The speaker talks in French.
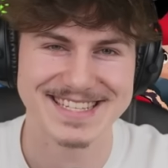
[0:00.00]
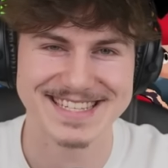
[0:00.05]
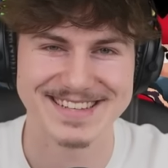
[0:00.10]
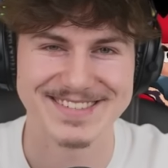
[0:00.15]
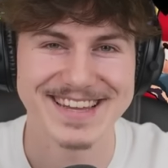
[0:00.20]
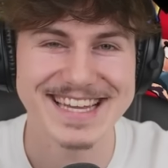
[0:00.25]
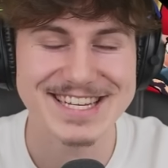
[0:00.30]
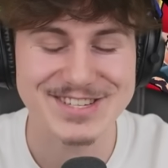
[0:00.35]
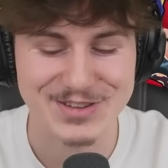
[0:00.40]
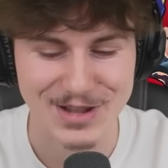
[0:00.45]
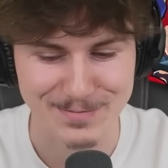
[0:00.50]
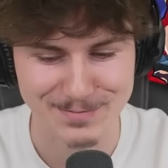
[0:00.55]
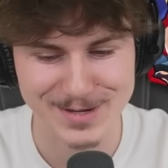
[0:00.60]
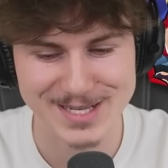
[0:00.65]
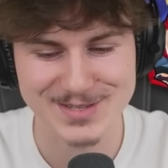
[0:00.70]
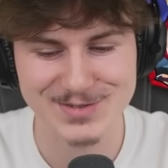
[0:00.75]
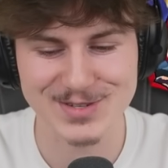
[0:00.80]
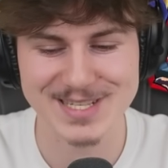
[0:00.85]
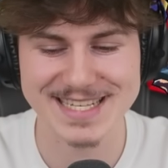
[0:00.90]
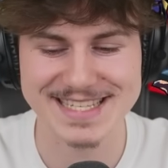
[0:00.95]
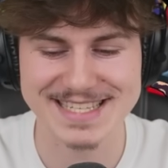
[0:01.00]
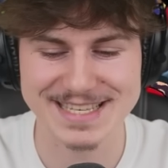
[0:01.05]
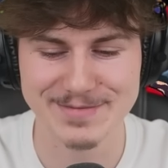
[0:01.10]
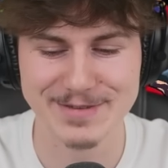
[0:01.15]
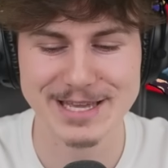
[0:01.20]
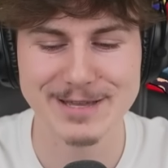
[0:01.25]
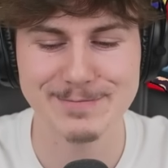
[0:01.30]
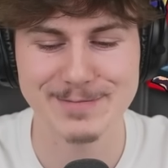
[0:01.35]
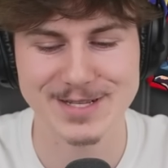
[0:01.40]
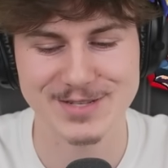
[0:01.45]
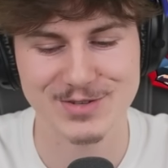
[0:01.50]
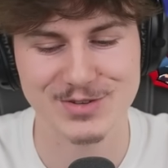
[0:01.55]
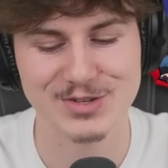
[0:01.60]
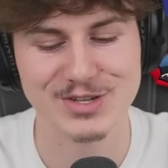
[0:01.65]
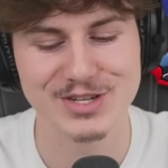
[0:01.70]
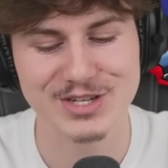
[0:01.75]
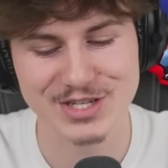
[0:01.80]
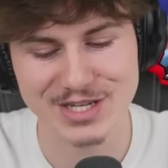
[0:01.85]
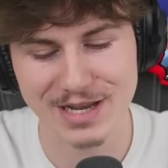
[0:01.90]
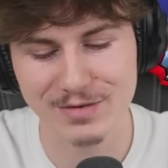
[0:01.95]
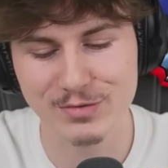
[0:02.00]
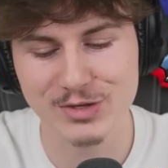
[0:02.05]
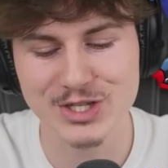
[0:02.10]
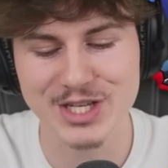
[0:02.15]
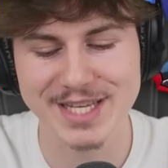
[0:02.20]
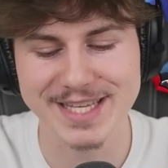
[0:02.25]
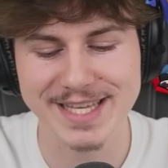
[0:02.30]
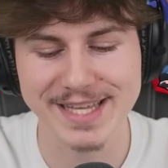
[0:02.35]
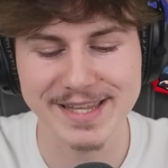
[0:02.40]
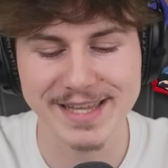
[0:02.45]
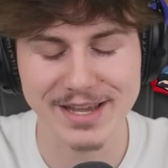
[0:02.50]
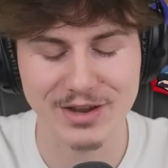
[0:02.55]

vrai que pas sous-estimer parce que j'avoue que j'ai gagné quand